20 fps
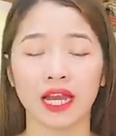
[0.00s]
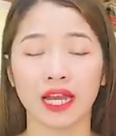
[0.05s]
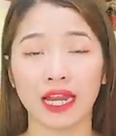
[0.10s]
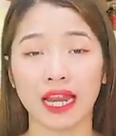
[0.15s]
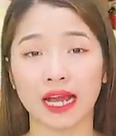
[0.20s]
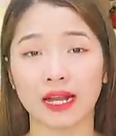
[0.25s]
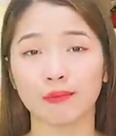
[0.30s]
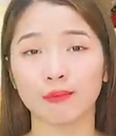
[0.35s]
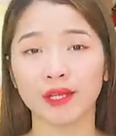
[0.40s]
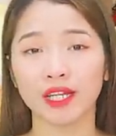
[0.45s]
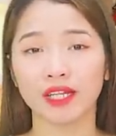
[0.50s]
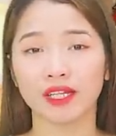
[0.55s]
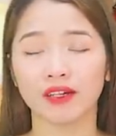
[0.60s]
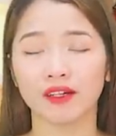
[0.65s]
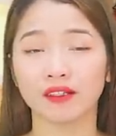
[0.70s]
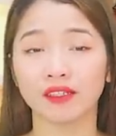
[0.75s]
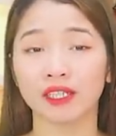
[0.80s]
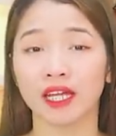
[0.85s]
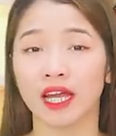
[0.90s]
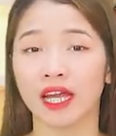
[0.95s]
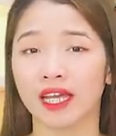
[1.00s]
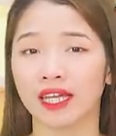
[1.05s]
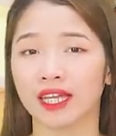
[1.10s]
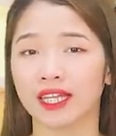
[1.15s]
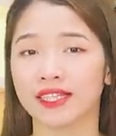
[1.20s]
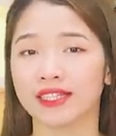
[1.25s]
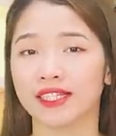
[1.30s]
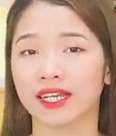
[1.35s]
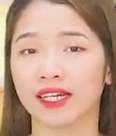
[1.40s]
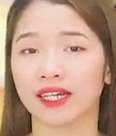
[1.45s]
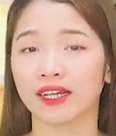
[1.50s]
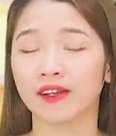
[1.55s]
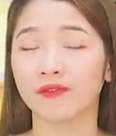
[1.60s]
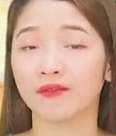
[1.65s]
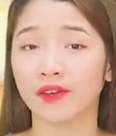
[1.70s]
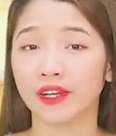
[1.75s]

láng mịn hơn, ngăn chặn các